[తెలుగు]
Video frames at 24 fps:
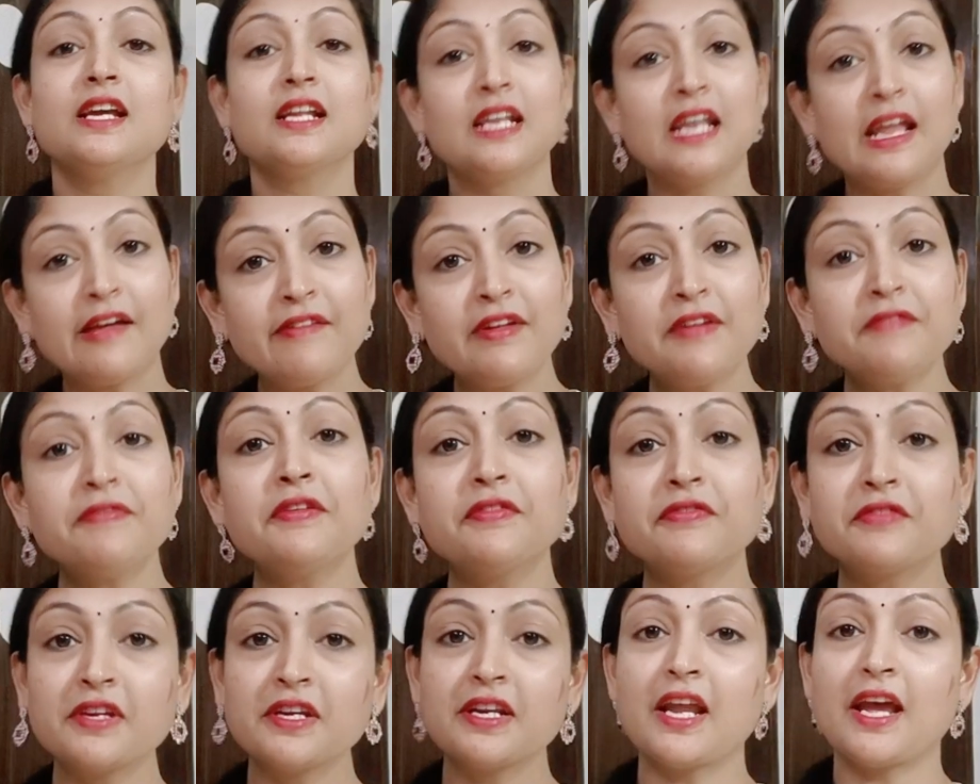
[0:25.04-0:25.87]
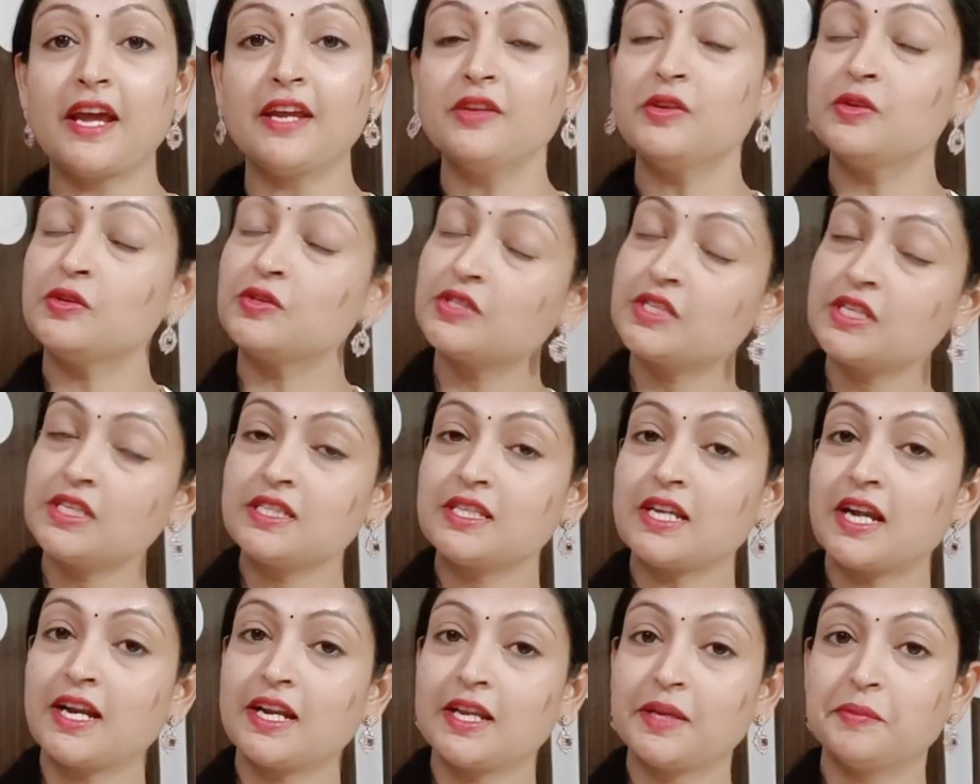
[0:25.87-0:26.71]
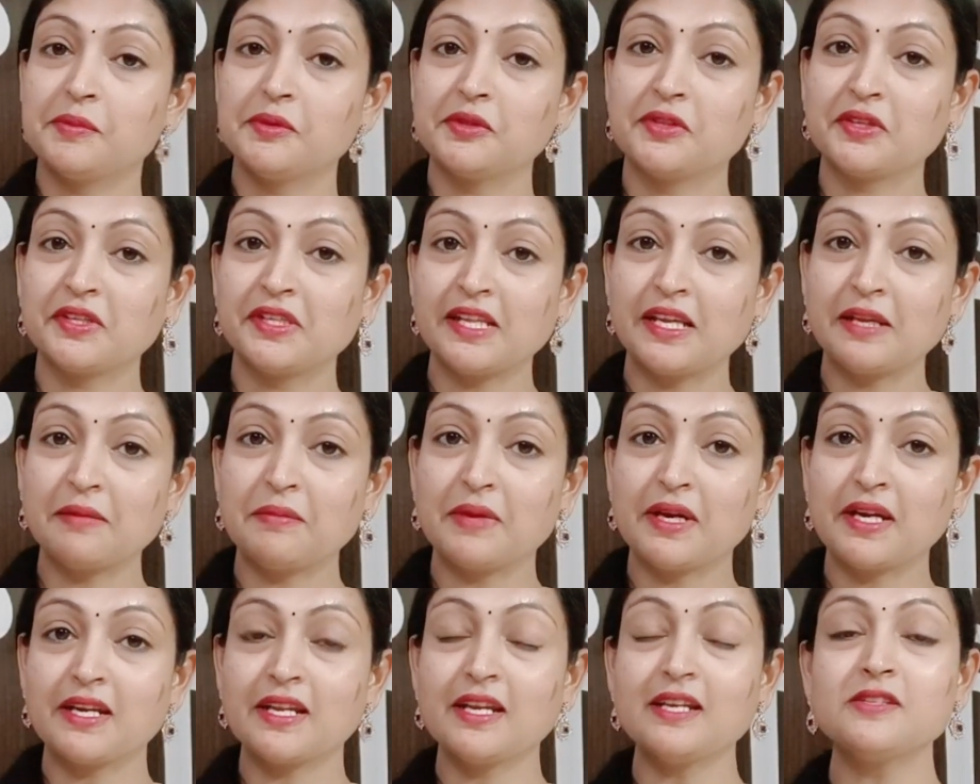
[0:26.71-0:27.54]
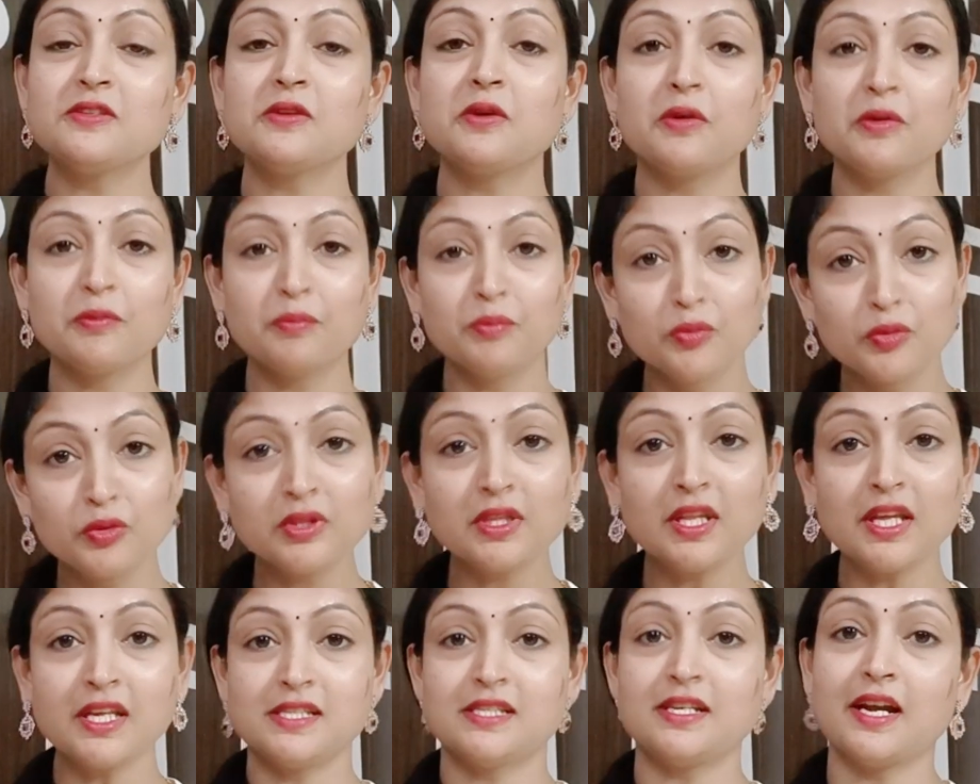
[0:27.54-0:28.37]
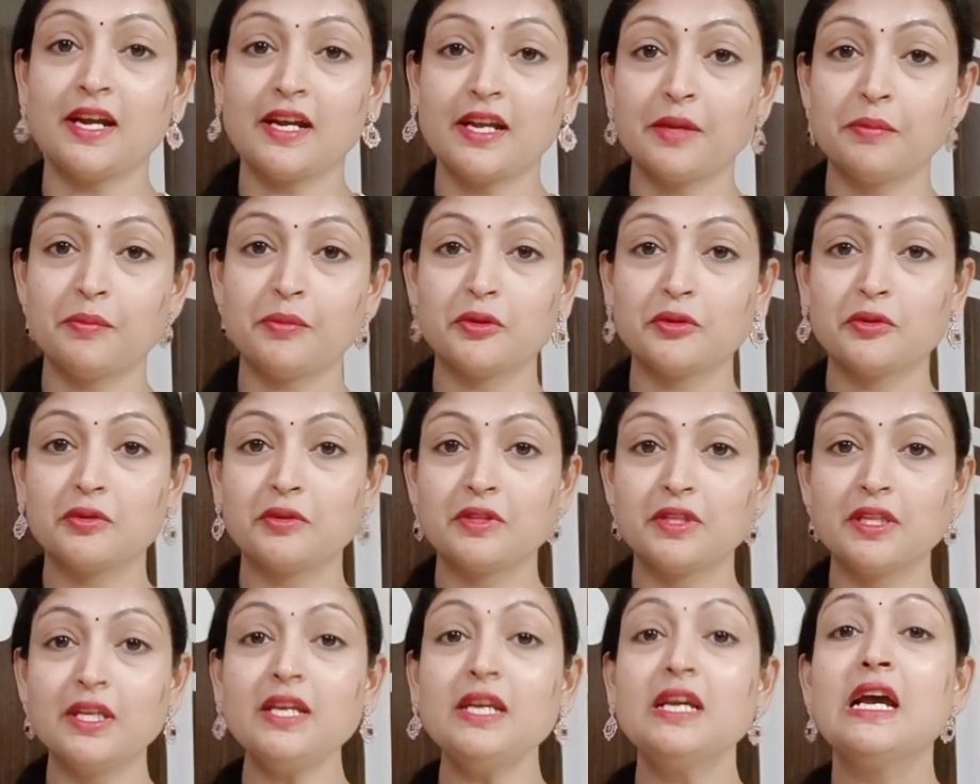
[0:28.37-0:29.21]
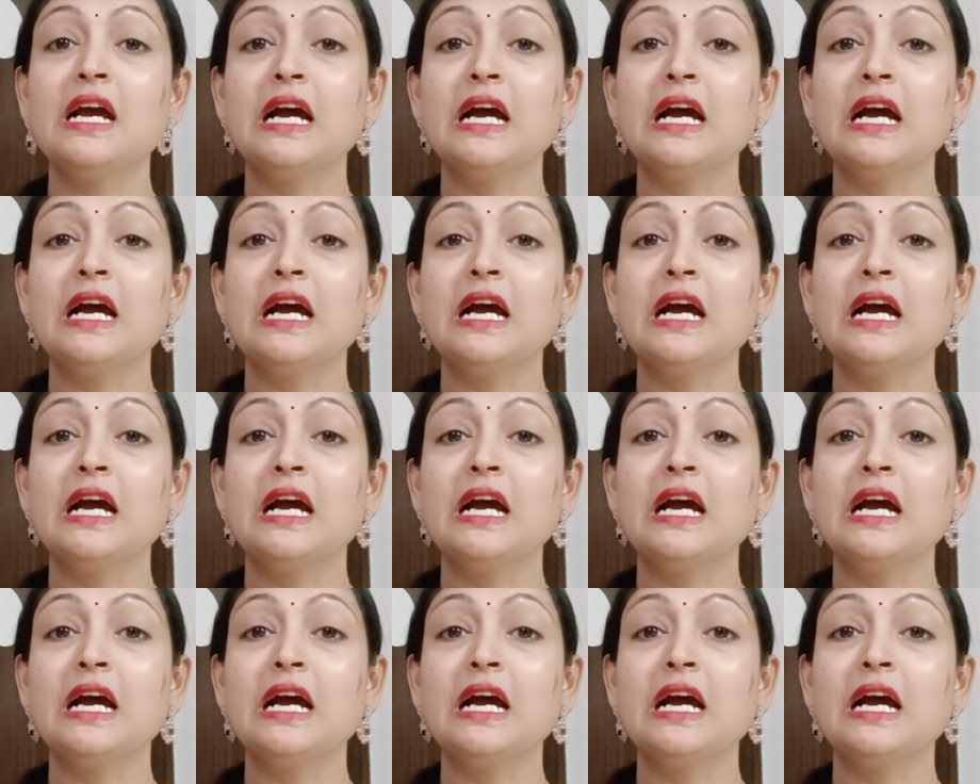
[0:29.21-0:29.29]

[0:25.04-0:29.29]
లెవెన్ ఫిఫ్టీ నైన్ నుంచే స్టార్ట్ అయిపోతుంది అనమాట సో ముందే స్టార్ట్ అయిపోతుంది